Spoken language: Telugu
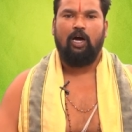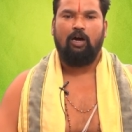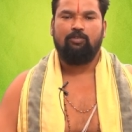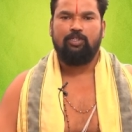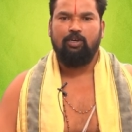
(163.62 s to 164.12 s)
ఆ
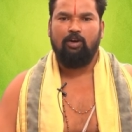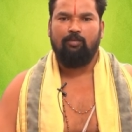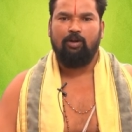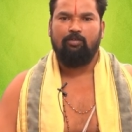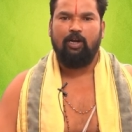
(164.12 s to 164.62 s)

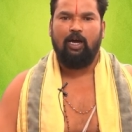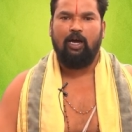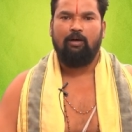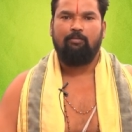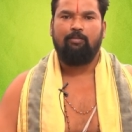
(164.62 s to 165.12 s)
ఉద్యోగంలో కూడా
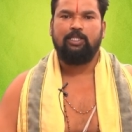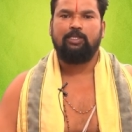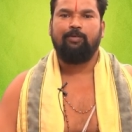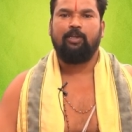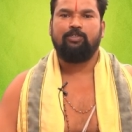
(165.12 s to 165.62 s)

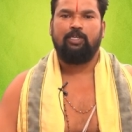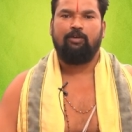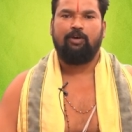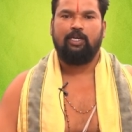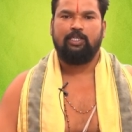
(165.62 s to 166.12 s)
మంచి పేరు వచ్చే
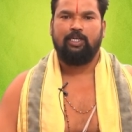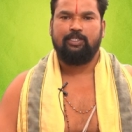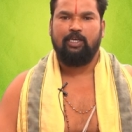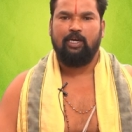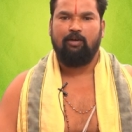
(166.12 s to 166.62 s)
అవకాశం
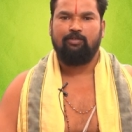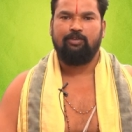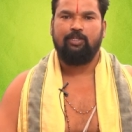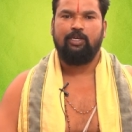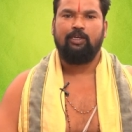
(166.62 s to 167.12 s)
ఖచ్చితంగా
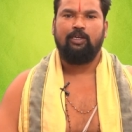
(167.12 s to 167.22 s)
ఉంటుంది